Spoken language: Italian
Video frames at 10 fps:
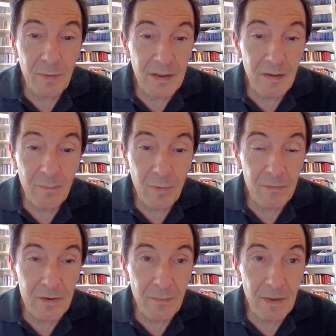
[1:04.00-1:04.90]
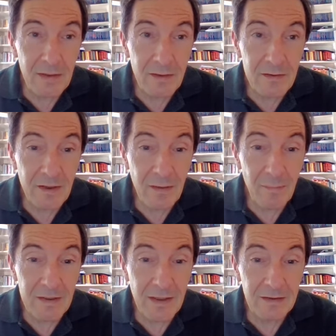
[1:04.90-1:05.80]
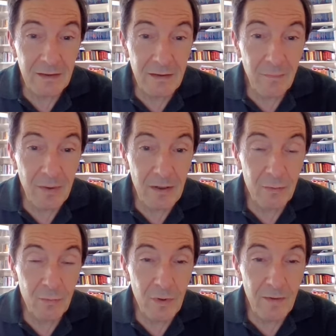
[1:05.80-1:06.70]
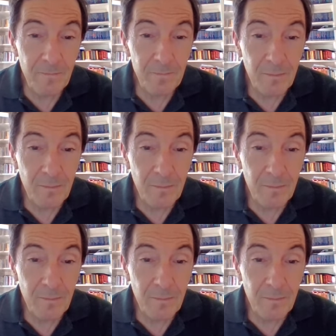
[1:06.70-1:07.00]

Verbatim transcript: perché improvvisamente si è abbassata la temperatura,